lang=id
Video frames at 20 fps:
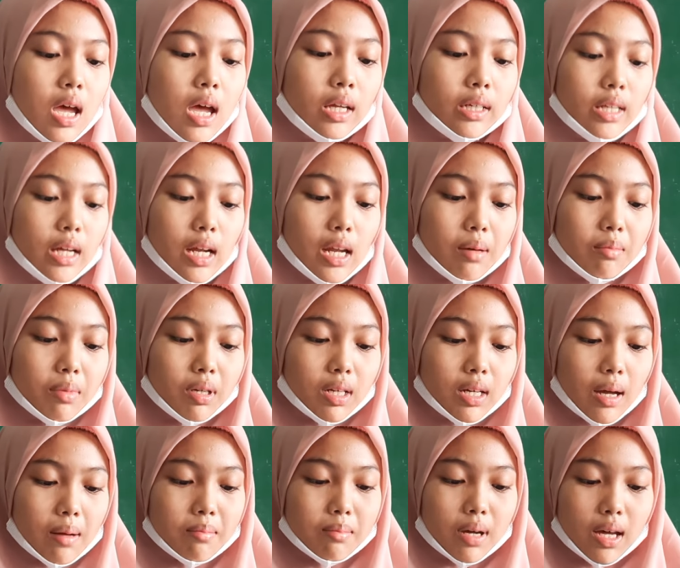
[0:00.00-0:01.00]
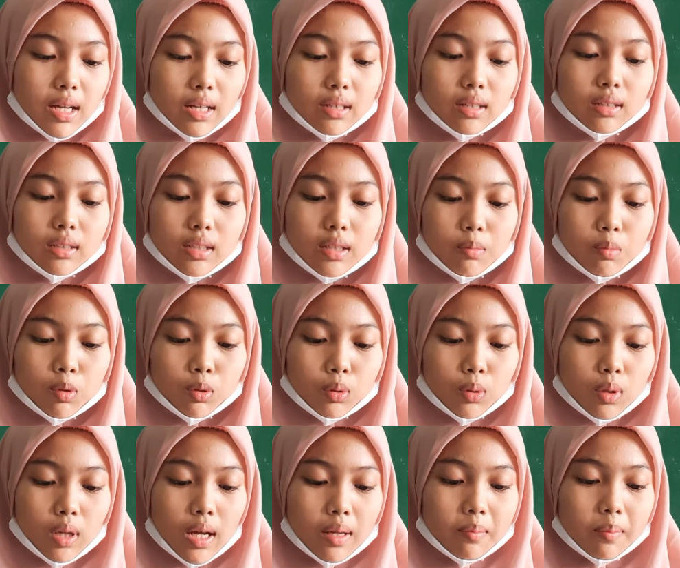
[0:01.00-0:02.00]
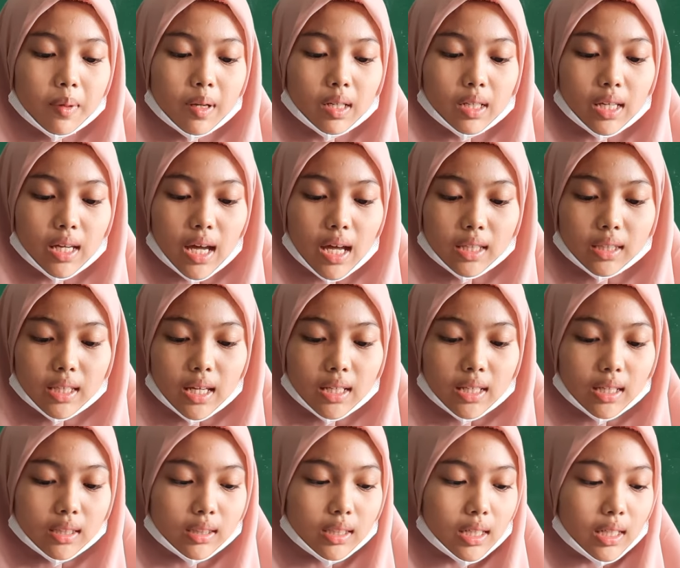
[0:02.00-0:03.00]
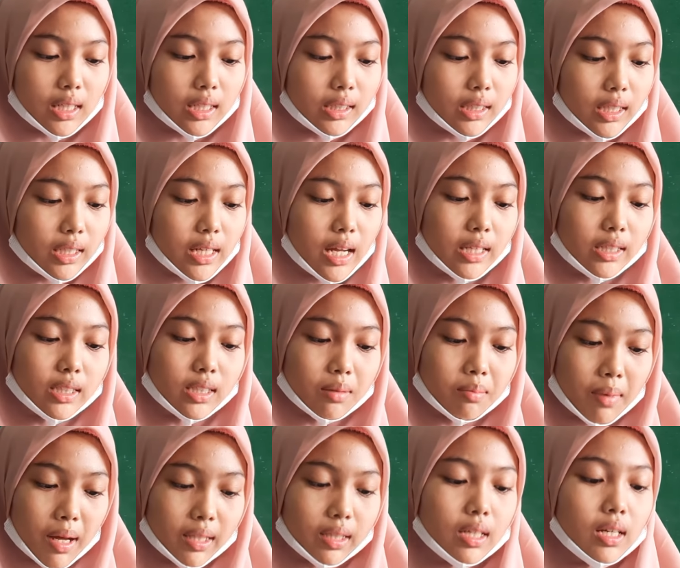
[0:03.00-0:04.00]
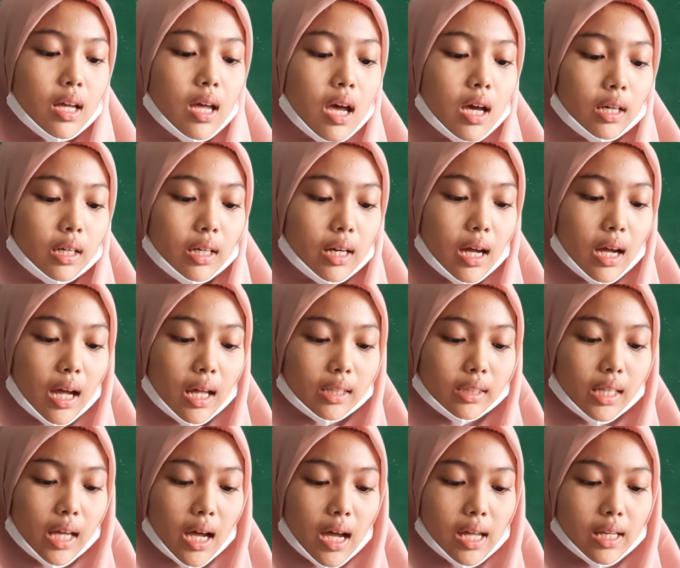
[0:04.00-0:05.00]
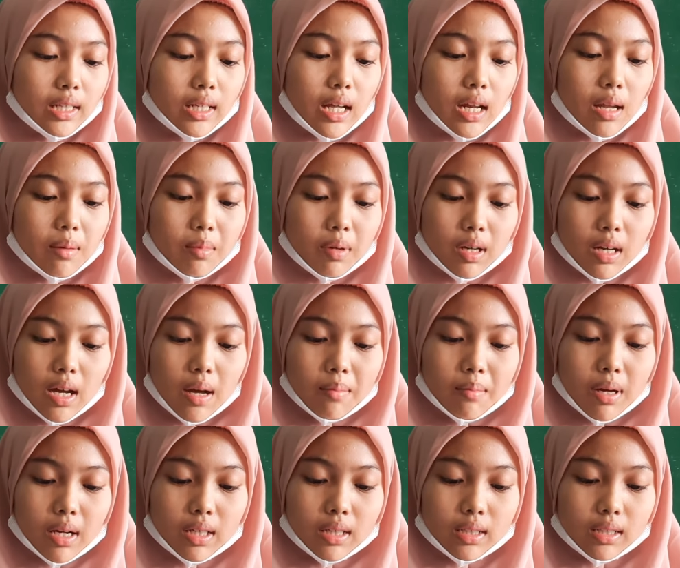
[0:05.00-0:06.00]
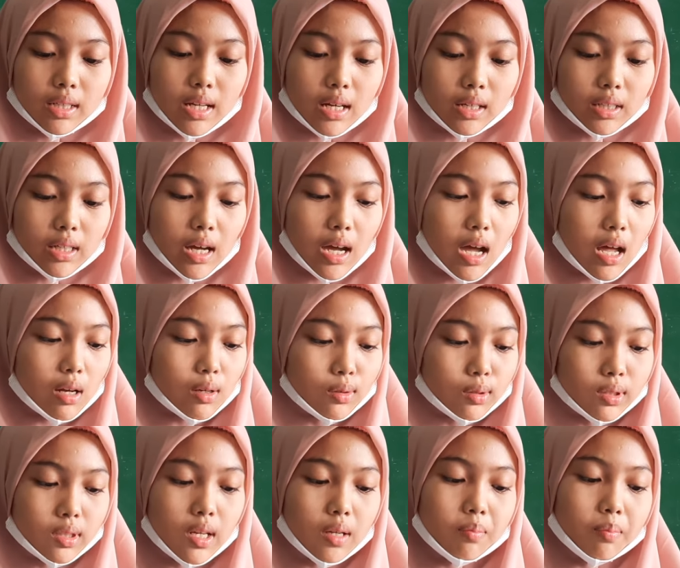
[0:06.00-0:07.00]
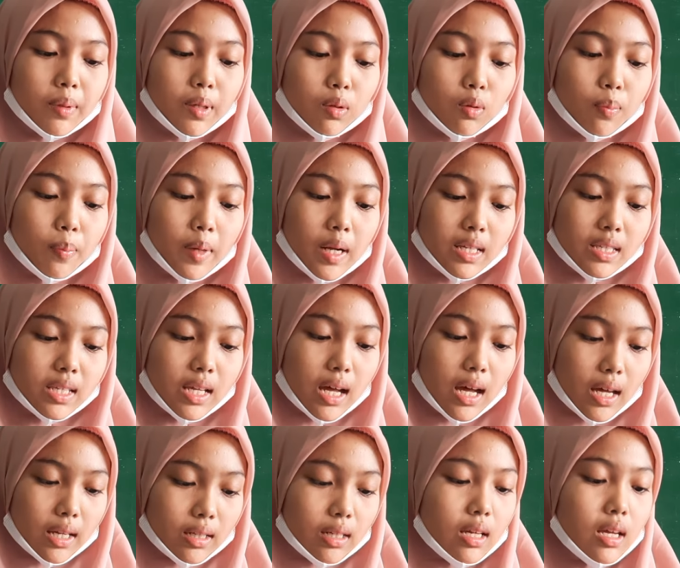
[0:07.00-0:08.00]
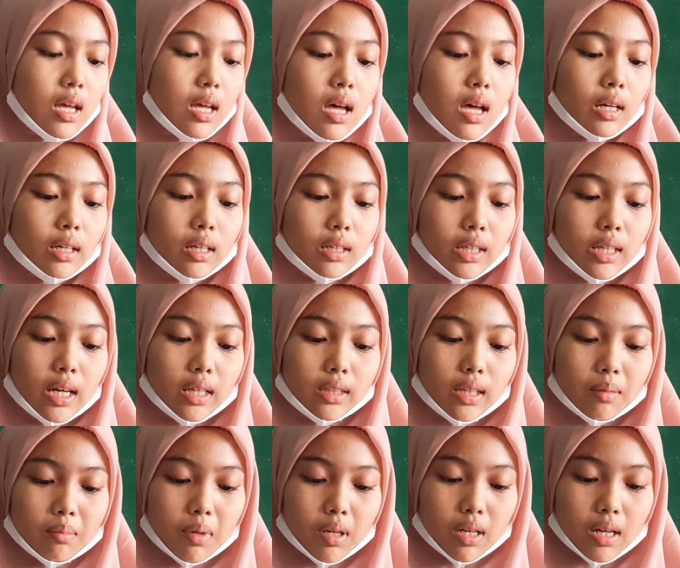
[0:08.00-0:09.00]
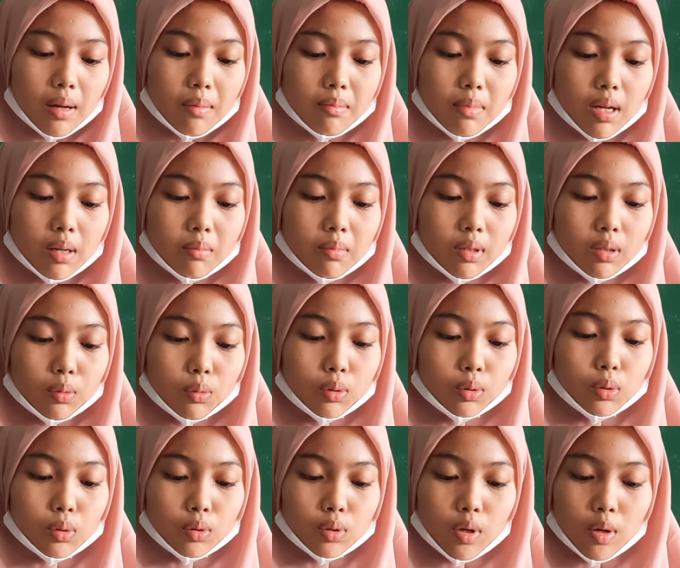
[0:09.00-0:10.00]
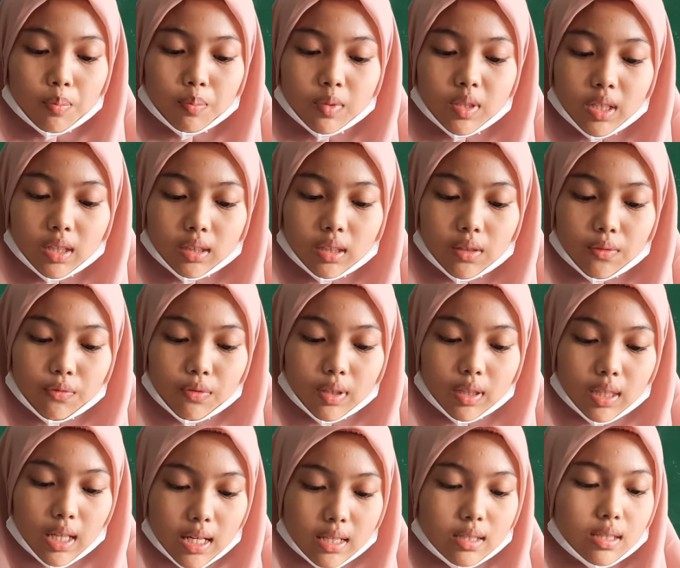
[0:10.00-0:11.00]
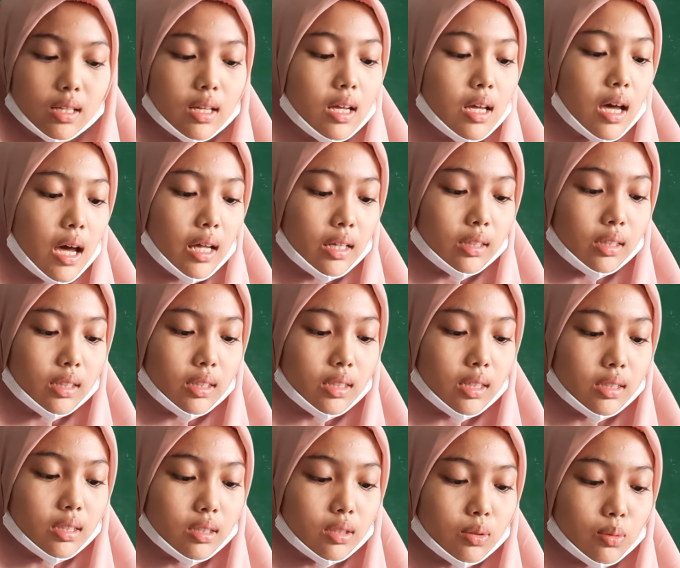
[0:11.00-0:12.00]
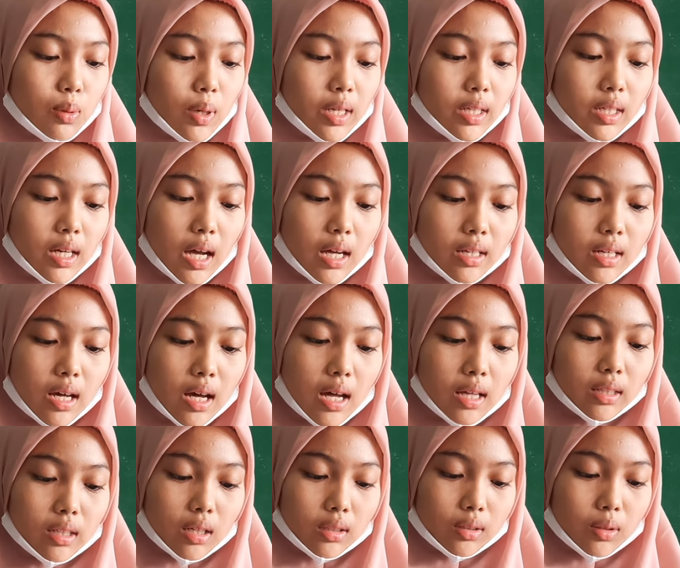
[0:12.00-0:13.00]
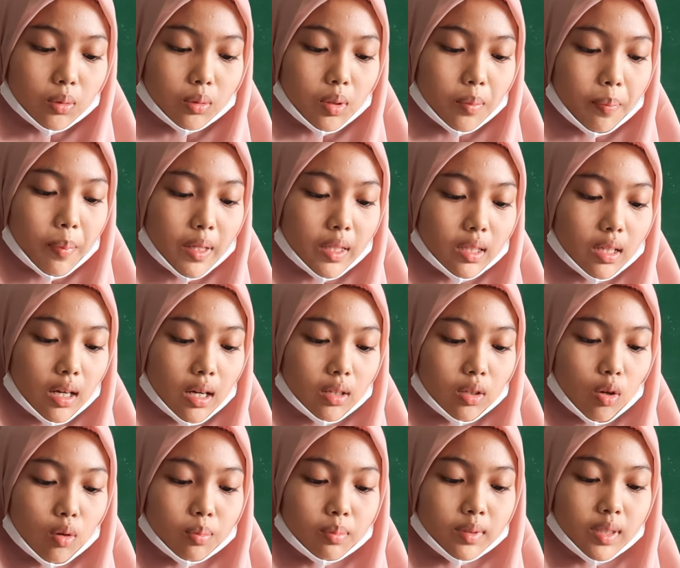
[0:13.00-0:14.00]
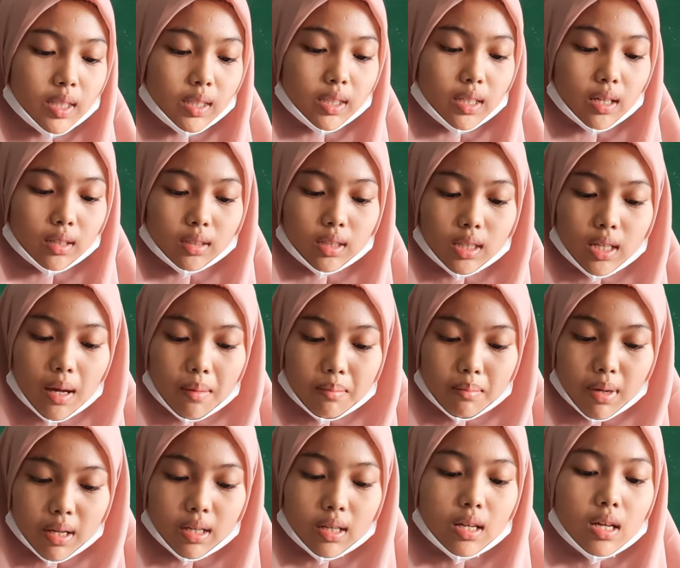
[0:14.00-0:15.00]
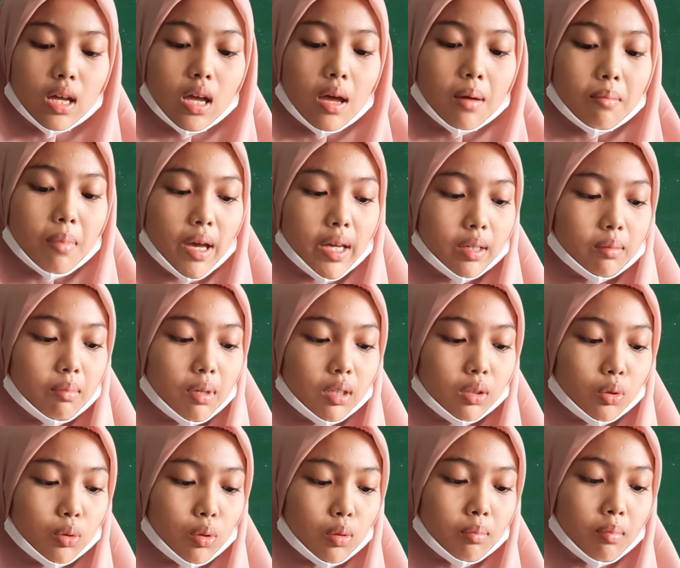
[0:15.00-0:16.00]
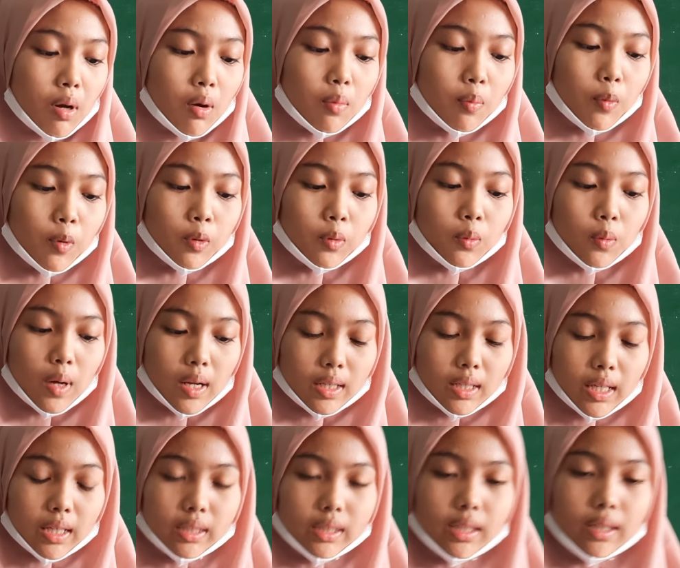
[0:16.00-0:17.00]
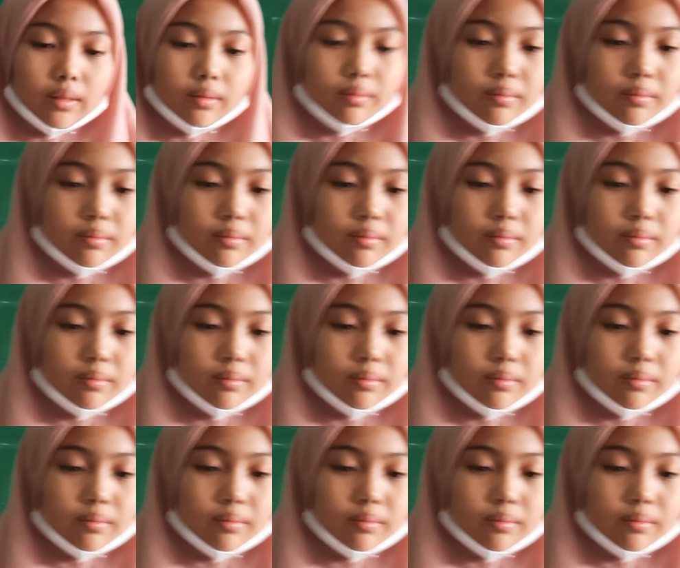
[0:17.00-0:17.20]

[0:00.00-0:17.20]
Dalam menggambar, dibutuhkan penglihatan yang teliti dan cermat. Gerakan tangan dalam menggambar hendaknya halus dan penuh perasaan. Kegiatan menggambar menuntut objektivitas, artinya sesuai keadaan atau tepat dengan objek yang digambar, baik bentuk maupun warnanya.